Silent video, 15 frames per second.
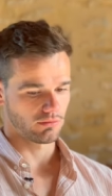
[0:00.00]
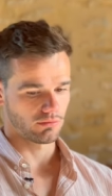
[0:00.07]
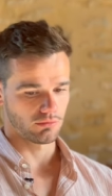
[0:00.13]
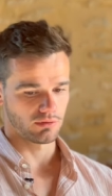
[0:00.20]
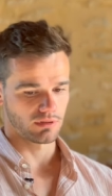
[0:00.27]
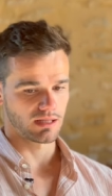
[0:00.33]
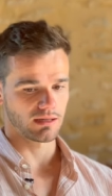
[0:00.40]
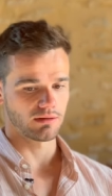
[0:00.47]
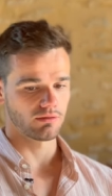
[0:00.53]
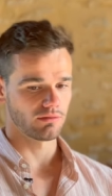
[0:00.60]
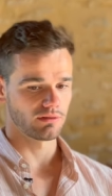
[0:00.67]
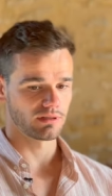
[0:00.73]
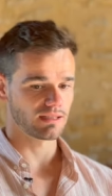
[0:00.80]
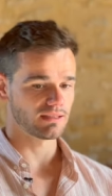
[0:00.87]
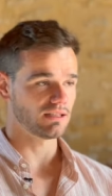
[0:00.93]
Il y,
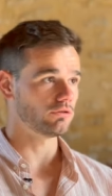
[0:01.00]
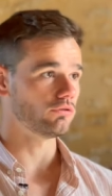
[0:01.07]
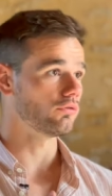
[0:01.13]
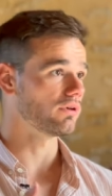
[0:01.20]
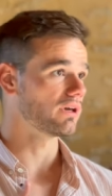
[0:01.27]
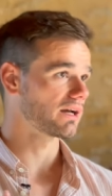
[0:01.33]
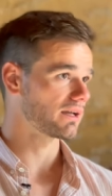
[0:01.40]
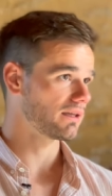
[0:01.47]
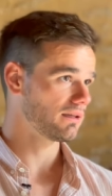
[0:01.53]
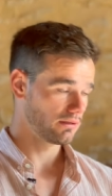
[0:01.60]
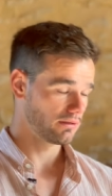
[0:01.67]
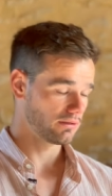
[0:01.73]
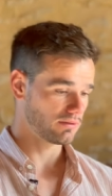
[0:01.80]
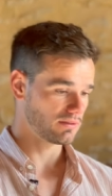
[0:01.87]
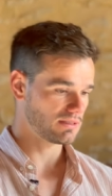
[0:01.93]
a des degrés
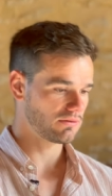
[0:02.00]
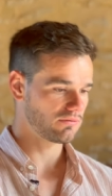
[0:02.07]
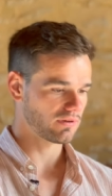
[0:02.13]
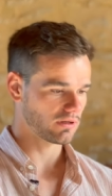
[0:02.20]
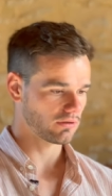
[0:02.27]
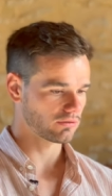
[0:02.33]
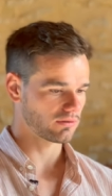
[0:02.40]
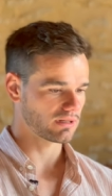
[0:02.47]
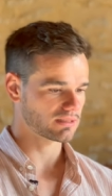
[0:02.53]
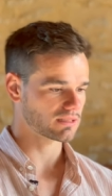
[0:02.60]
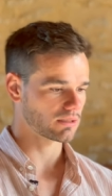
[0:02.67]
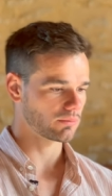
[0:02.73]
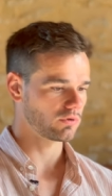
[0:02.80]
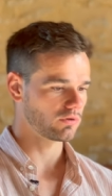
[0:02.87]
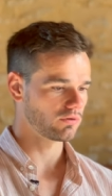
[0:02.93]
différents dans la
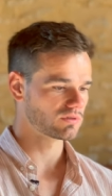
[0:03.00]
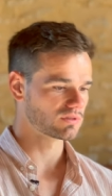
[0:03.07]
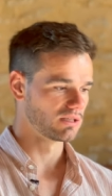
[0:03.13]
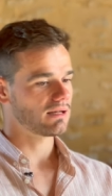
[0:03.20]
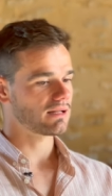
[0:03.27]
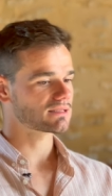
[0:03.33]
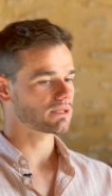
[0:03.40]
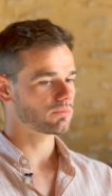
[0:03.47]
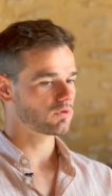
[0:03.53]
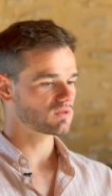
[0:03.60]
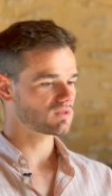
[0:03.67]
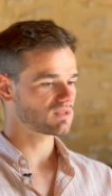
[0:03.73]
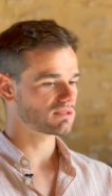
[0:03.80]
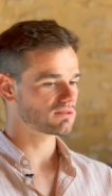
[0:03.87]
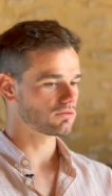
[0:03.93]
symbiose. La
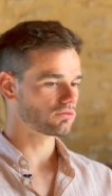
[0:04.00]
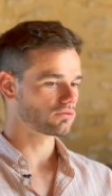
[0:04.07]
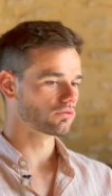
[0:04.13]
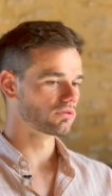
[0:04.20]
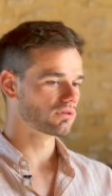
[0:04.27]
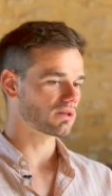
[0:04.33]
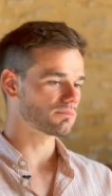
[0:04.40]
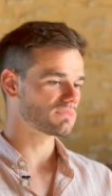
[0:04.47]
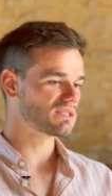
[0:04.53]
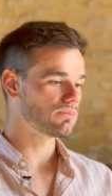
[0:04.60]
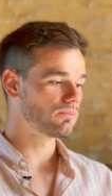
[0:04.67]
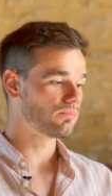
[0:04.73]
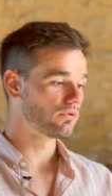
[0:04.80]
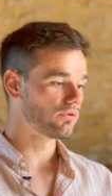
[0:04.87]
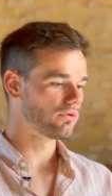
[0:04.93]
symbiose, c'est ce truc un
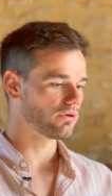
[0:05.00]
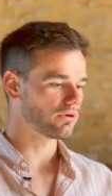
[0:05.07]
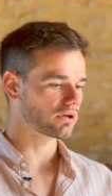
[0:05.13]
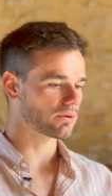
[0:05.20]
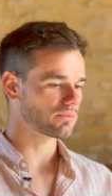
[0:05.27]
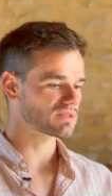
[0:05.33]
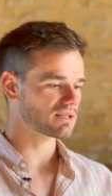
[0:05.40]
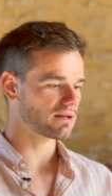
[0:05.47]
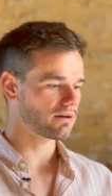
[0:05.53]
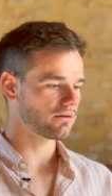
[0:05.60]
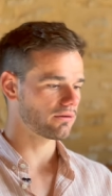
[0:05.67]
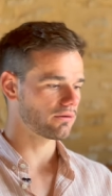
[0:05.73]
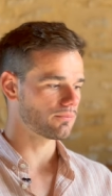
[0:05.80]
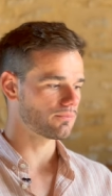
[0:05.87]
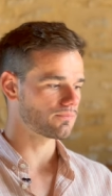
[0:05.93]
petit peu comme
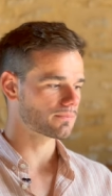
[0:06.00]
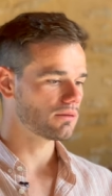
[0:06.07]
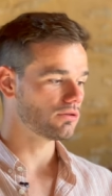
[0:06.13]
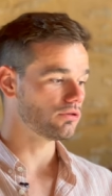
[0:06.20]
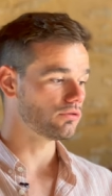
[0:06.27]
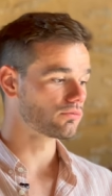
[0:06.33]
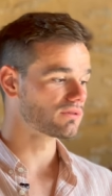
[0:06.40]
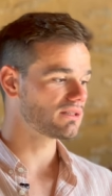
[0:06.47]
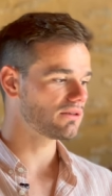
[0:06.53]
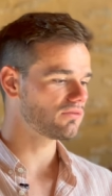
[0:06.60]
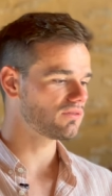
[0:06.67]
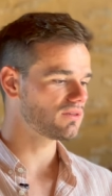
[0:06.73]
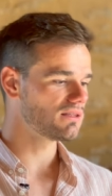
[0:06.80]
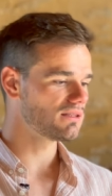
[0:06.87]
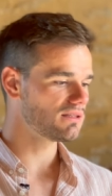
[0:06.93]
ça, non
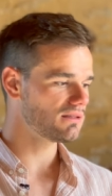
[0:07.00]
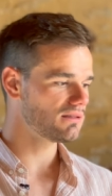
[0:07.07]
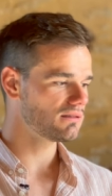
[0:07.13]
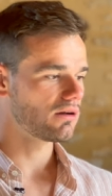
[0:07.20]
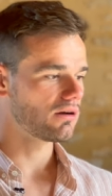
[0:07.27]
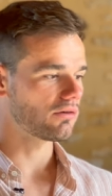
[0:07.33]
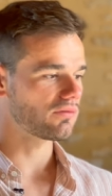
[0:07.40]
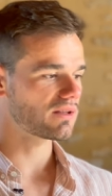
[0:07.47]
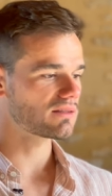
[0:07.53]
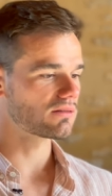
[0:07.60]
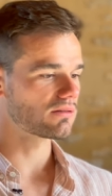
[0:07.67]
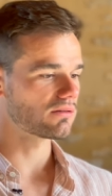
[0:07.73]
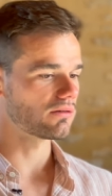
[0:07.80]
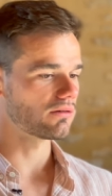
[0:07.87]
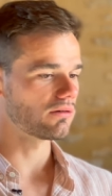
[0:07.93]
défini. En
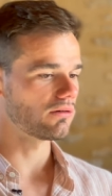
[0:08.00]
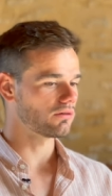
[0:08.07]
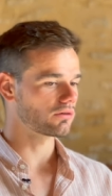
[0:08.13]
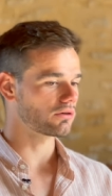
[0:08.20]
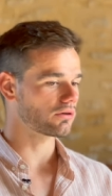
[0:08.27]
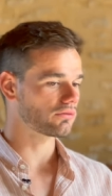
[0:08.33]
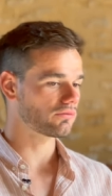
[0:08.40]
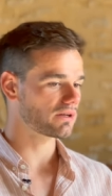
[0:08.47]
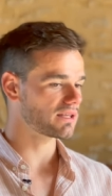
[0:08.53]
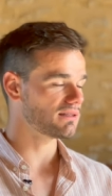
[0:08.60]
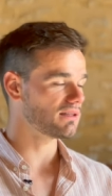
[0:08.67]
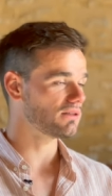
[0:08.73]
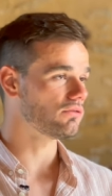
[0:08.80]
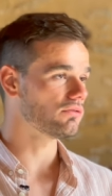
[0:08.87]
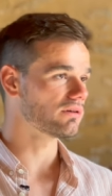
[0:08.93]
fait, encore une fois, il y a
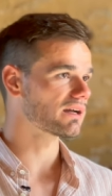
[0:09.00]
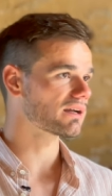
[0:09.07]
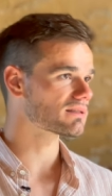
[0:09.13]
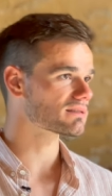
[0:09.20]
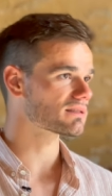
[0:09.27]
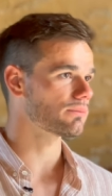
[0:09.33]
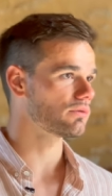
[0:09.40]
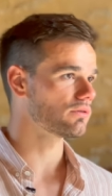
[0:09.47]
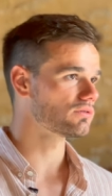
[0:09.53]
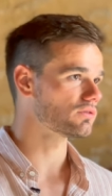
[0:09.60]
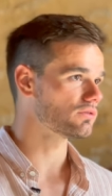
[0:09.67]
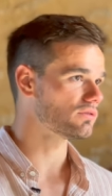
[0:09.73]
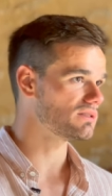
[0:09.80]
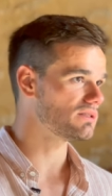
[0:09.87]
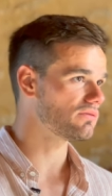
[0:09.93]
des degrés de
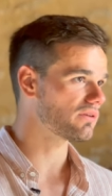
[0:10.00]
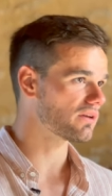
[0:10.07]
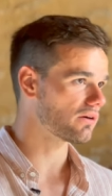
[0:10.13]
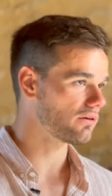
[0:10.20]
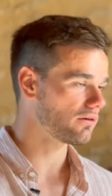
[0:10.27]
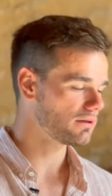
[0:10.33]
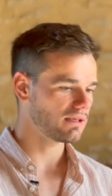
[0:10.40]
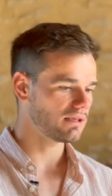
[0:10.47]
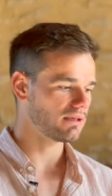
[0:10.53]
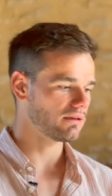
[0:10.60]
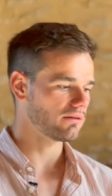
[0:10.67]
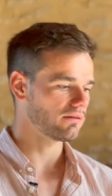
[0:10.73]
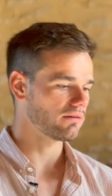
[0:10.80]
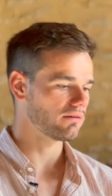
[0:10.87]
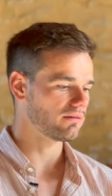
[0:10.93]
symbiose différents et,
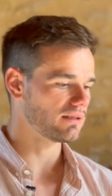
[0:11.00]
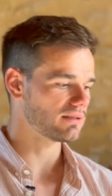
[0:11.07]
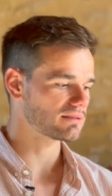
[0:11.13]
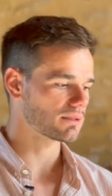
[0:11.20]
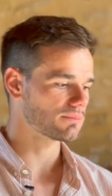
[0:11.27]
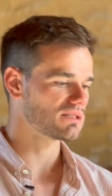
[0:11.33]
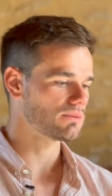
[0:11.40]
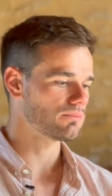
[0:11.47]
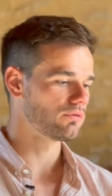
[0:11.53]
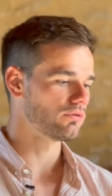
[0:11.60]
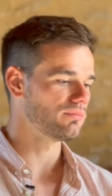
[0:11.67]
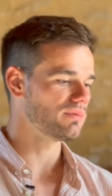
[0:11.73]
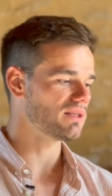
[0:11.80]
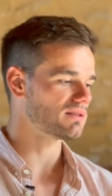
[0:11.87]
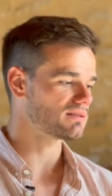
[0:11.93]
et c'est un petit
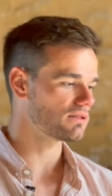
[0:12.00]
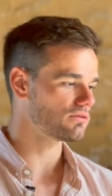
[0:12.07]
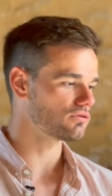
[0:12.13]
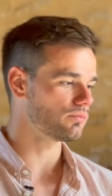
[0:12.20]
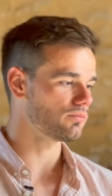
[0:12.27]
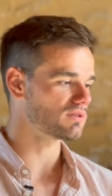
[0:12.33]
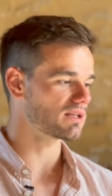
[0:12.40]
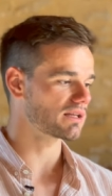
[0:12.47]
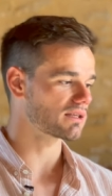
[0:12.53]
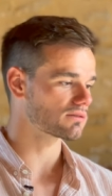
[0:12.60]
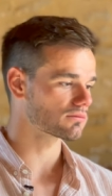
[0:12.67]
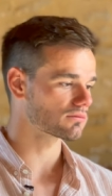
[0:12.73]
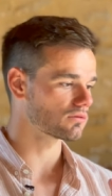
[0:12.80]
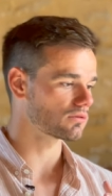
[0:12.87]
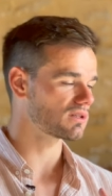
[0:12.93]
peu biaisé de se poser la
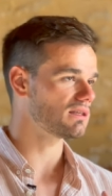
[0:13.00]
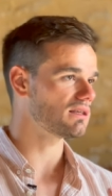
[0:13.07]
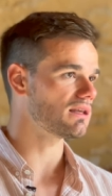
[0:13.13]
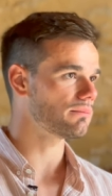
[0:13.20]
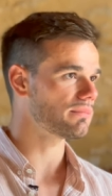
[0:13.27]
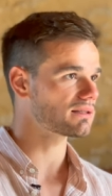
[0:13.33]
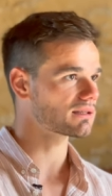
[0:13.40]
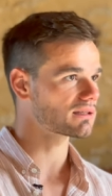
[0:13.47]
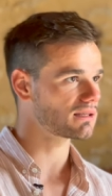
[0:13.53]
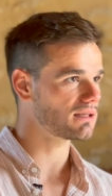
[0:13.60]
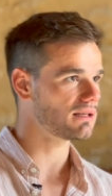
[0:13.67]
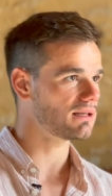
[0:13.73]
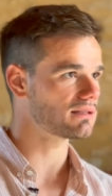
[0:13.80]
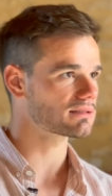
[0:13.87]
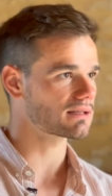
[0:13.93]
question de qui est le maître
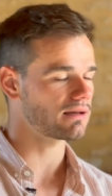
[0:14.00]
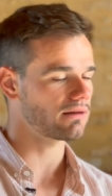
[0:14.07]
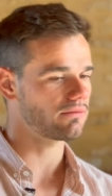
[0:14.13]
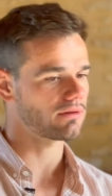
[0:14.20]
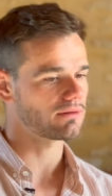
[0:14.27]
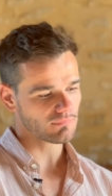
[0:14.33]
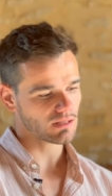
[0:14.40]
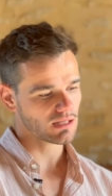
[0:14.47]
qui est l'esclave.